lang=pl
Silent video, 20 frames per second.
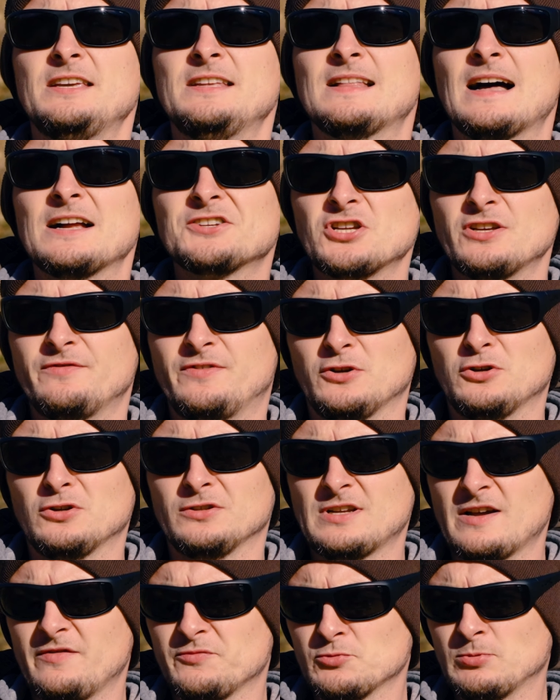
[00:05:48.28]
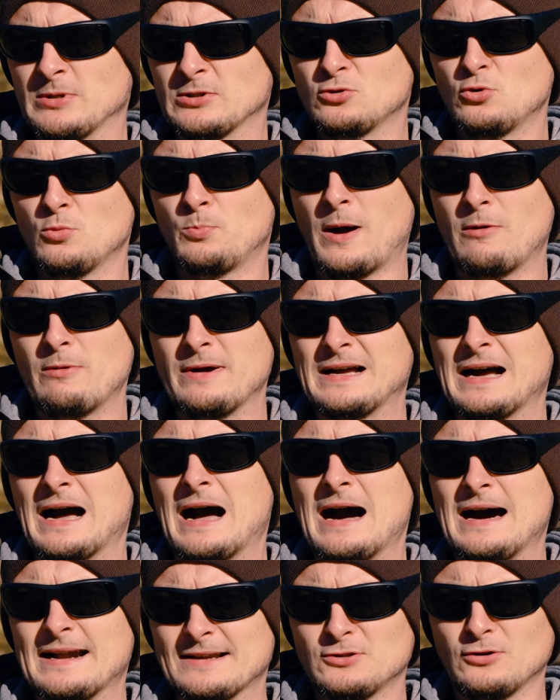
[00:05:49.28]
inaczej wygląda w przypadku pałek
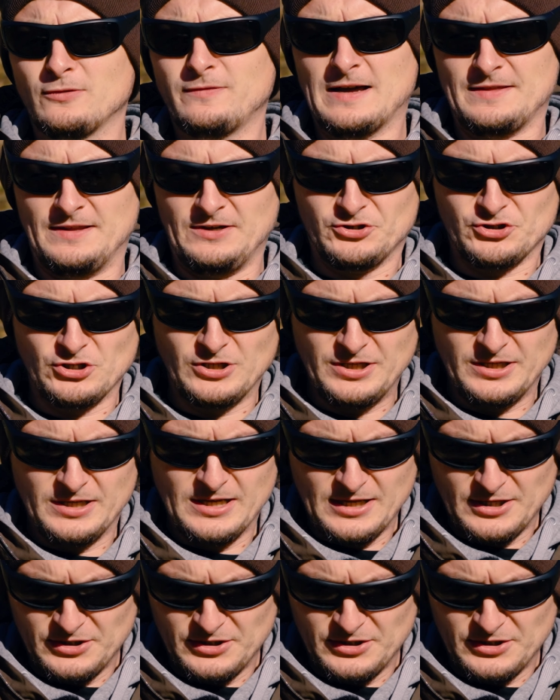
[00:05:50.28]
hartowanych, czyli